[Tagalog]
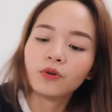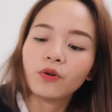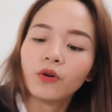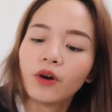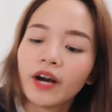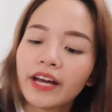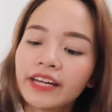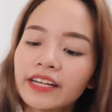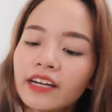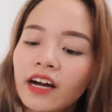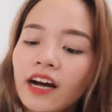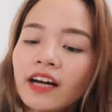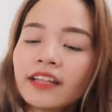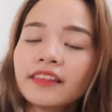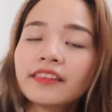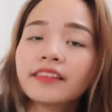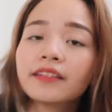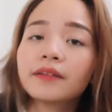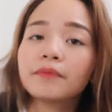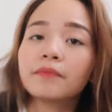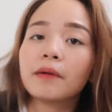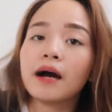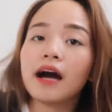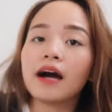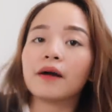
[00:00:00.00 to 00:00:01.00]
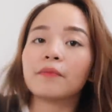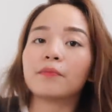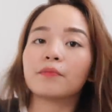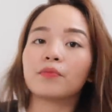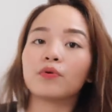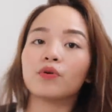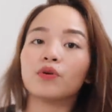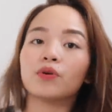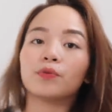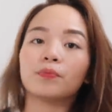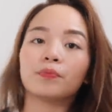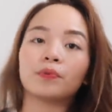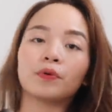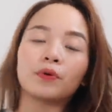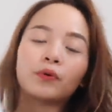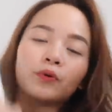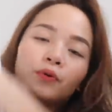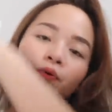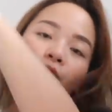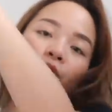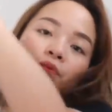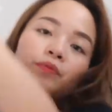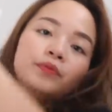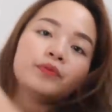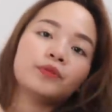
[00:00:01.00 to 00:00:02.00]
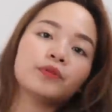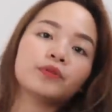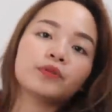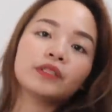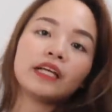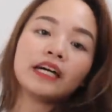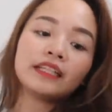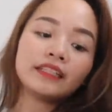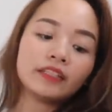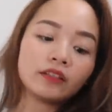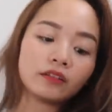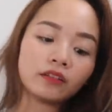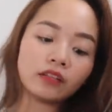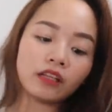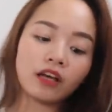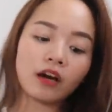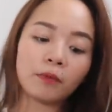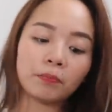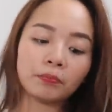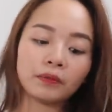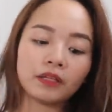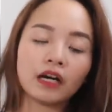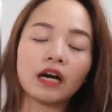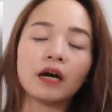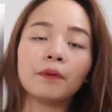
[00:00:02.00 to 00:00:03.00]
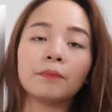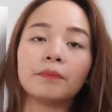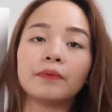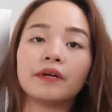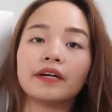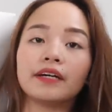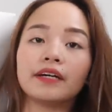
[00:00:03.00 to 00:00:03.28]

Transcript: So, I got the MacBook Pro. Yung dati kong laptop